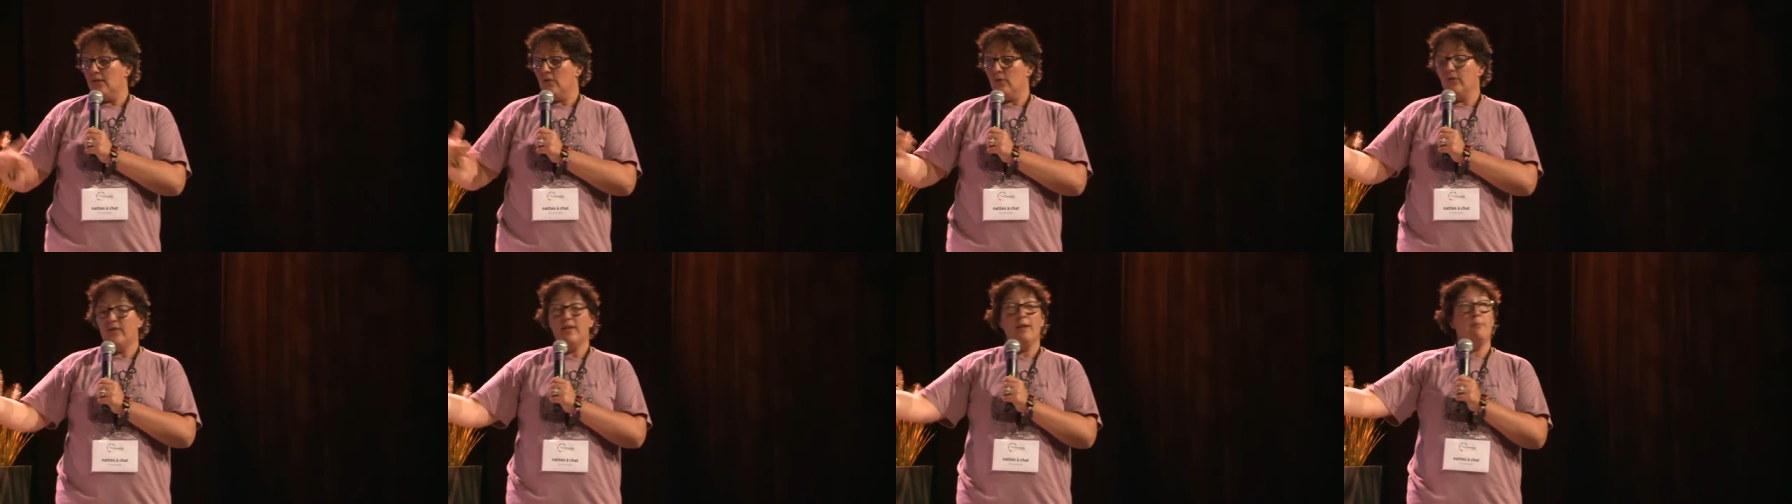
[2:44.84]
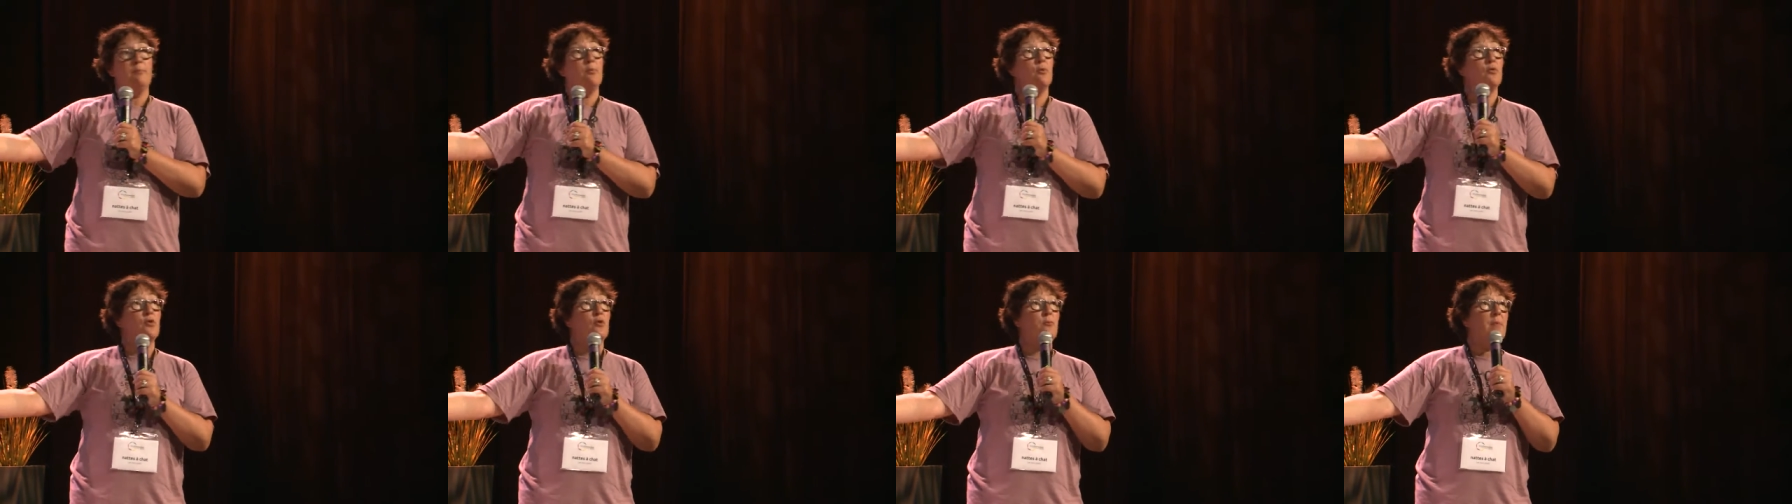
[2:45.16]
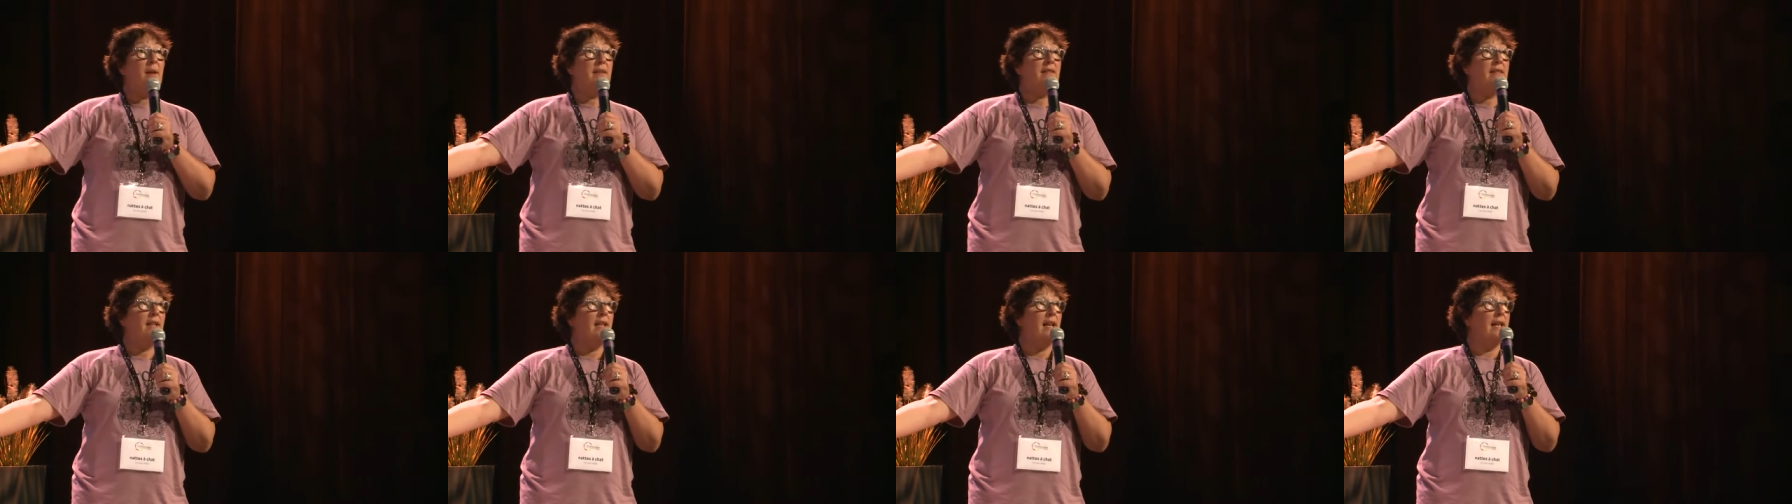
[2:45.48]
qui ont été pondus
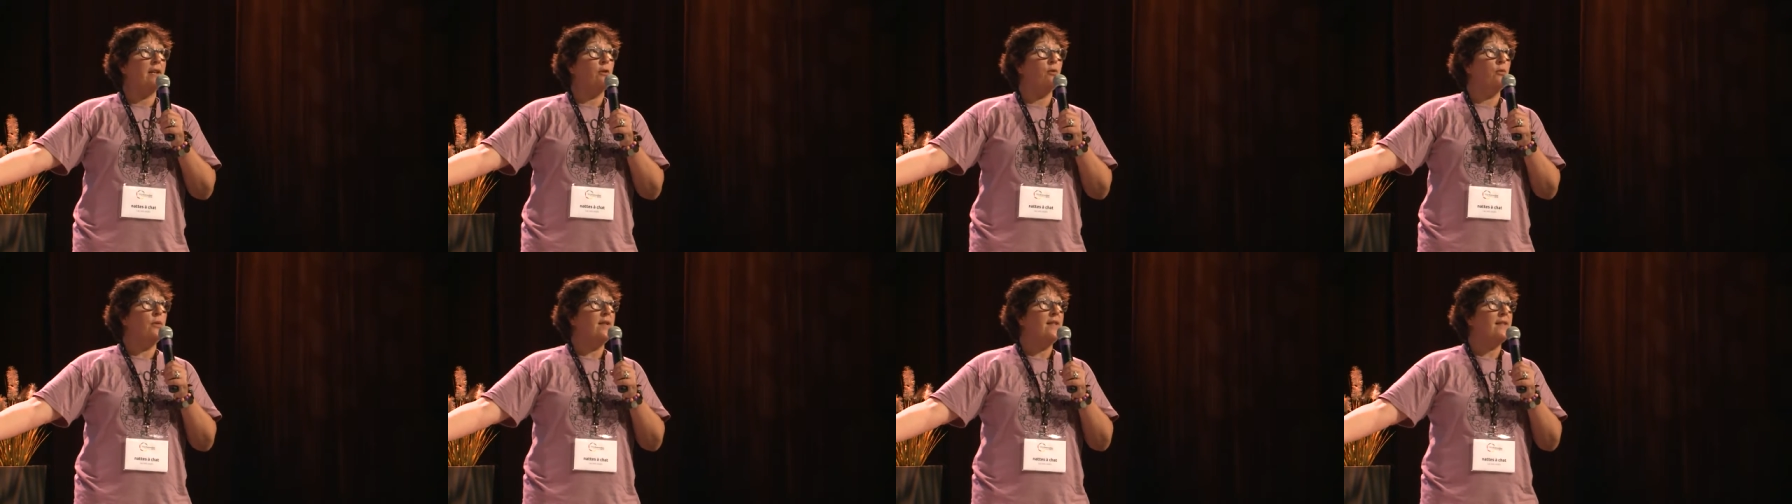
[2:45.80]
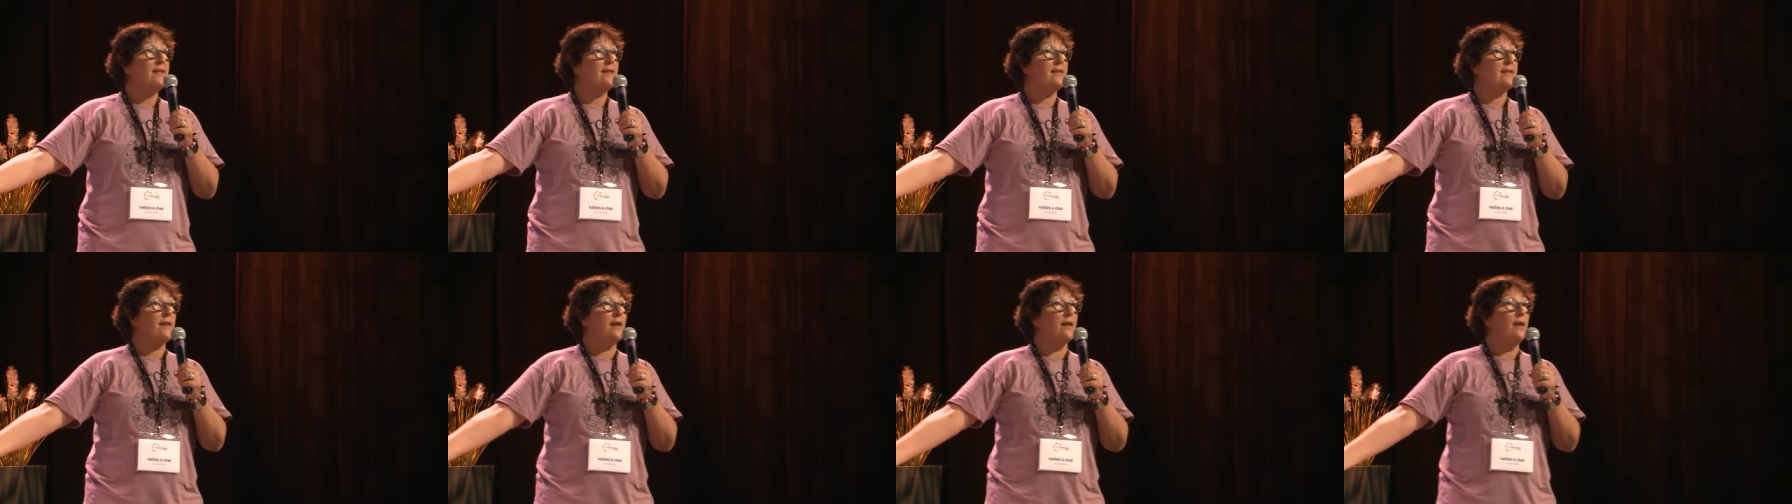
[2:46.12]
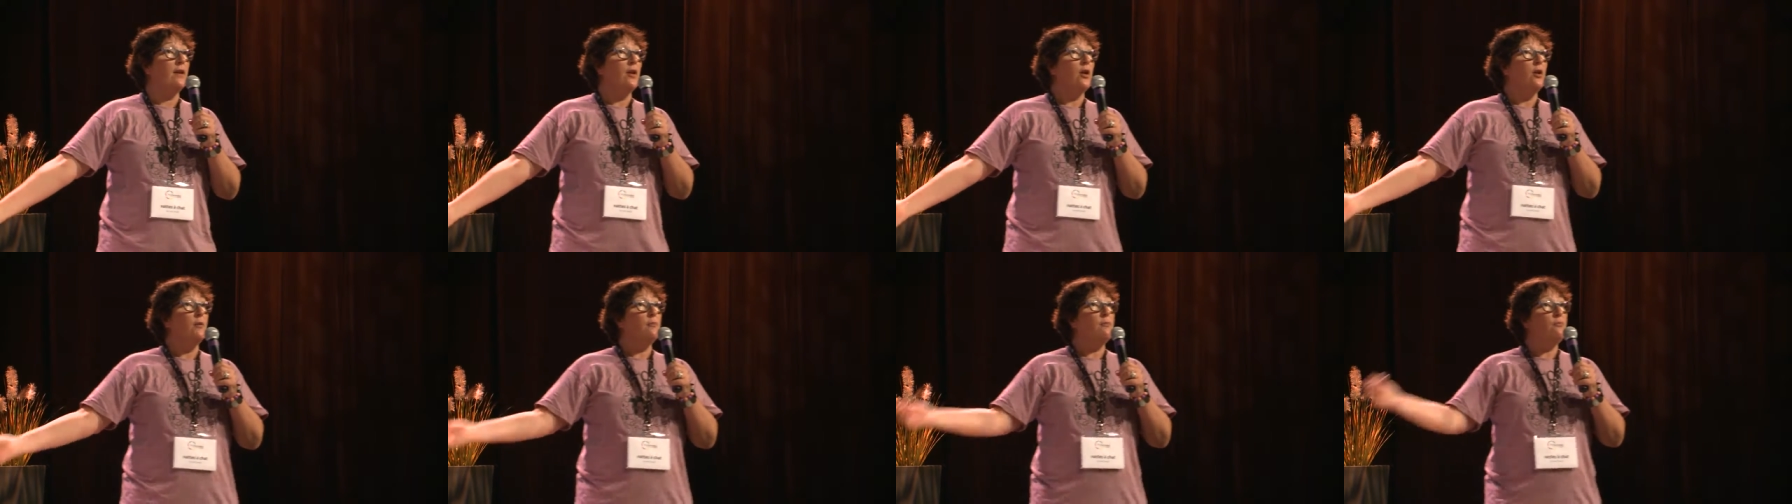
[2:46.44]
par des linguistes
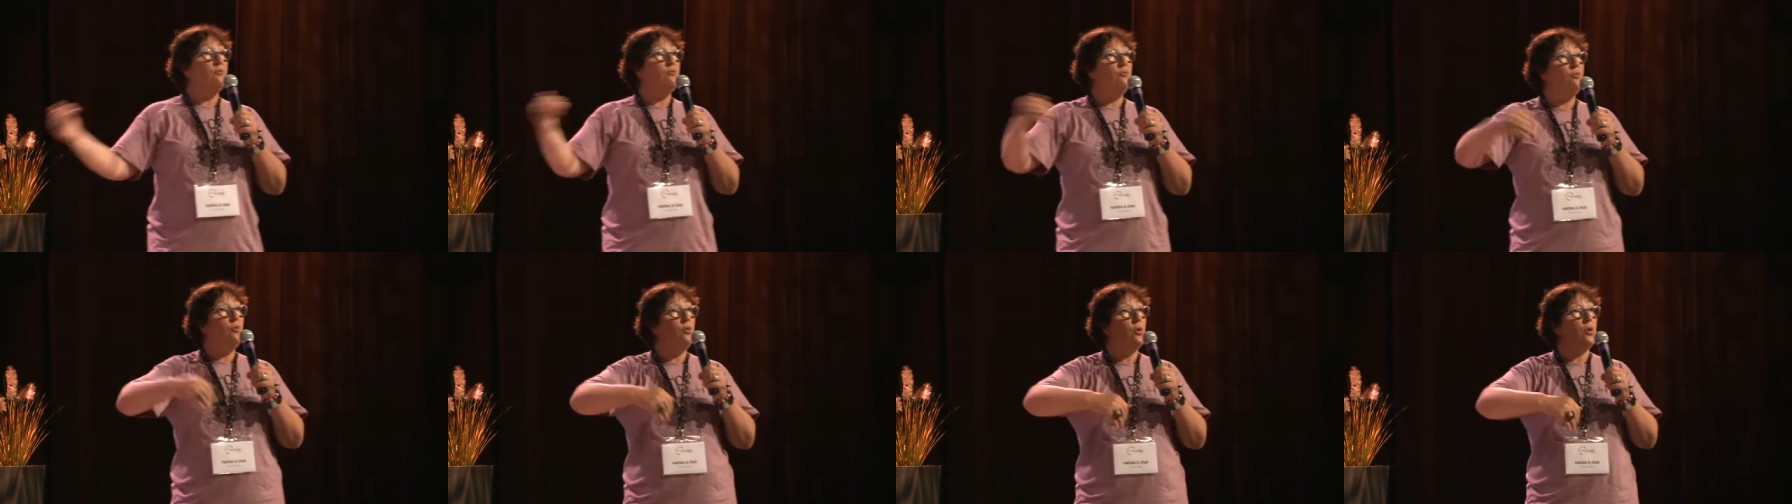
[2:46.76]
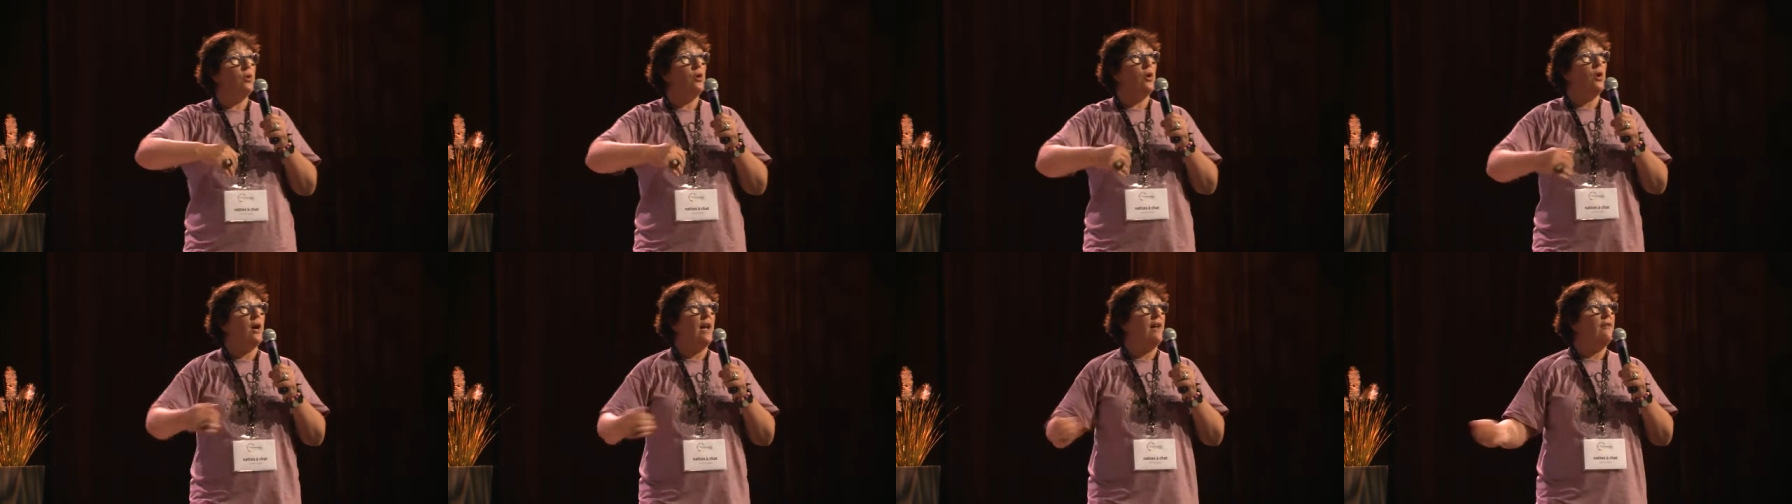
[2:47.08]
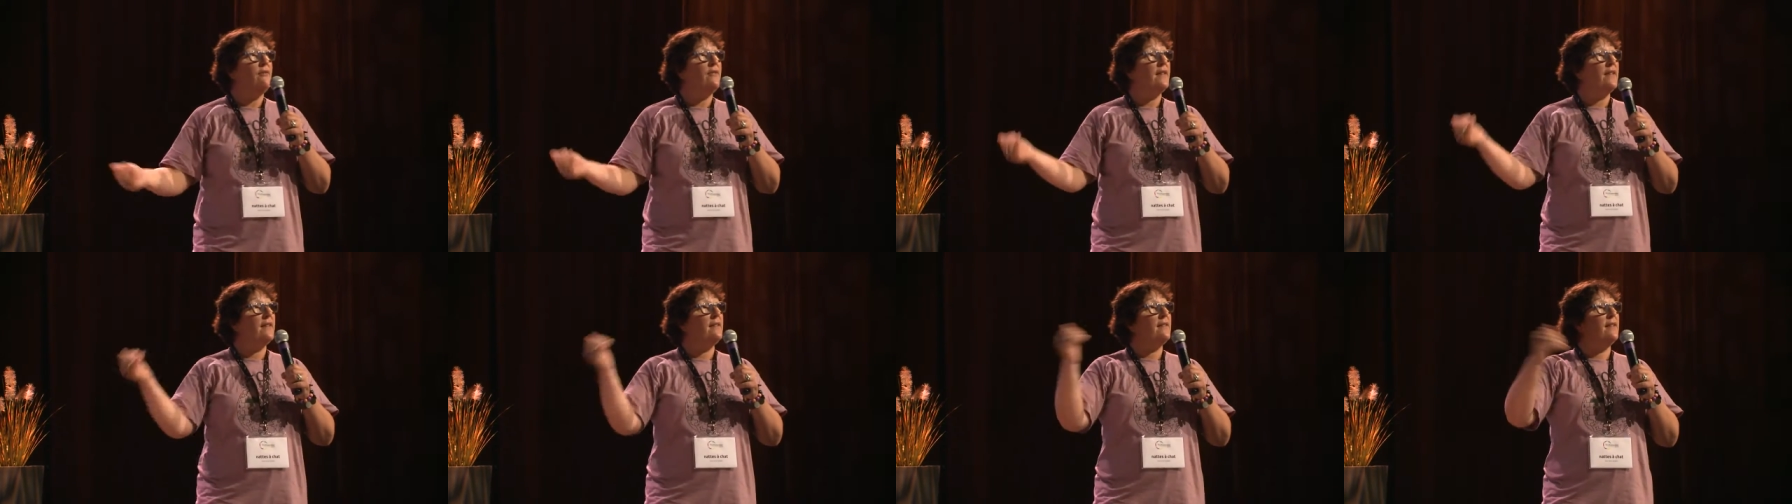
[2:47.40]
pour leur
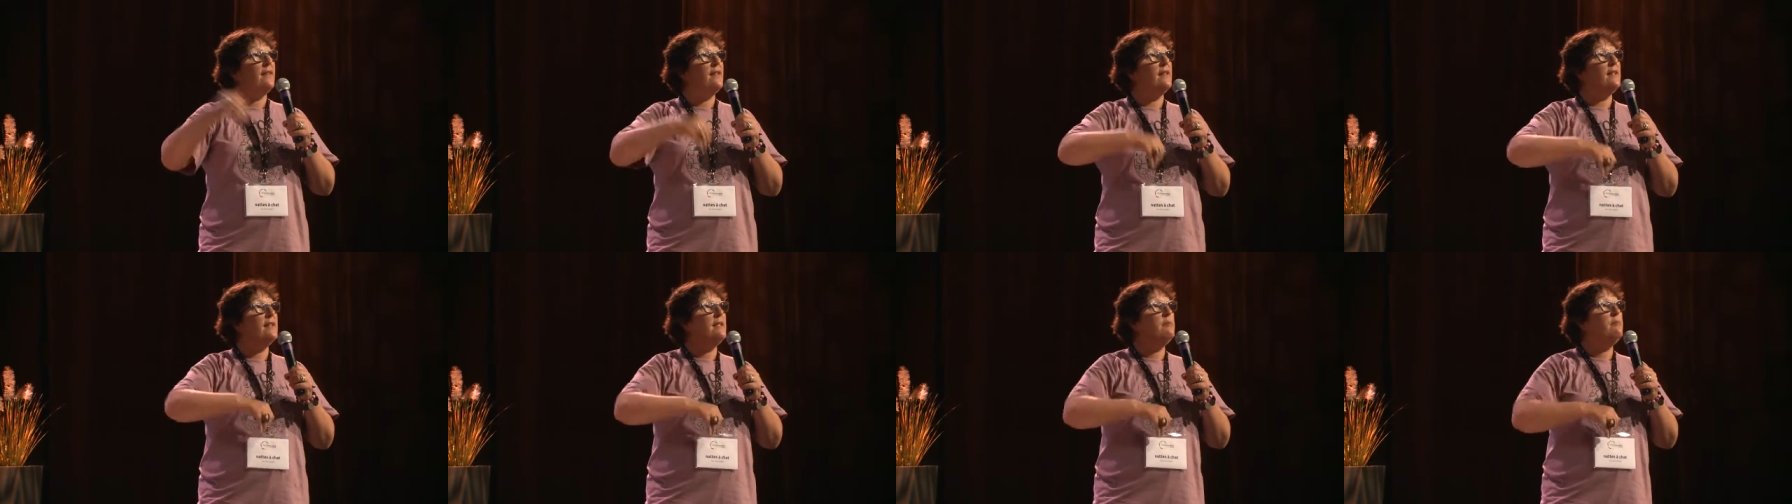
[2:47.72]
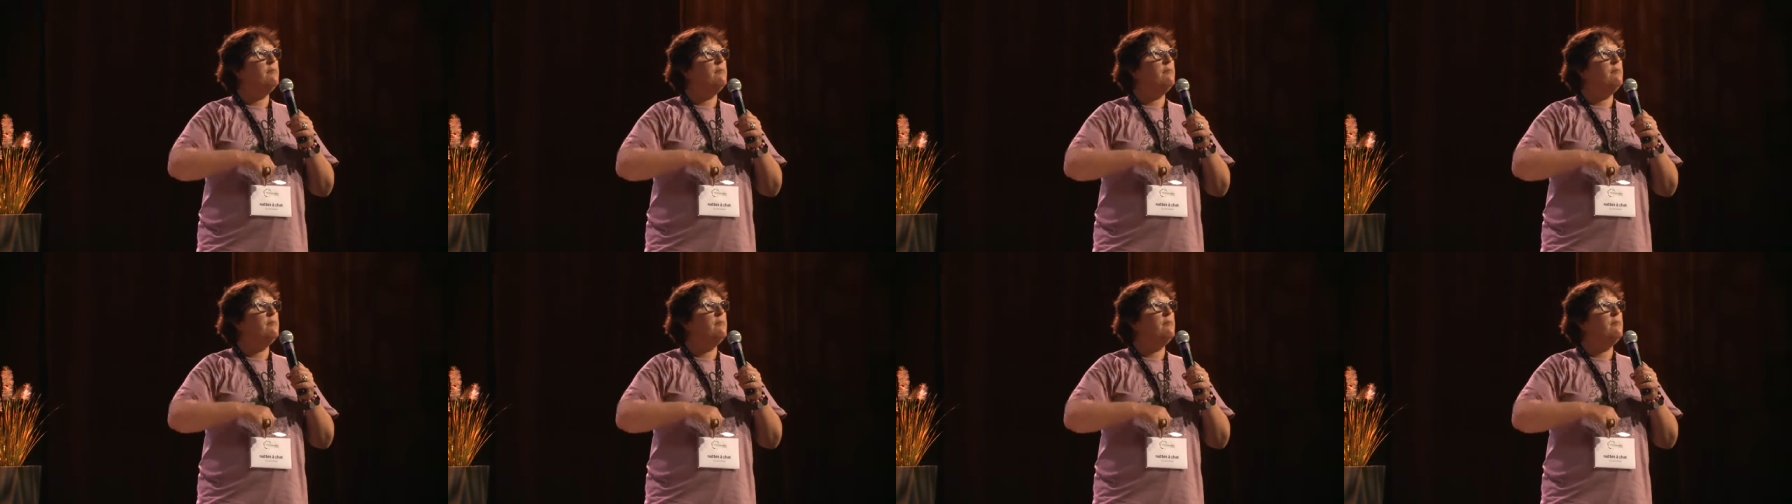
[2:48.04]
affecter un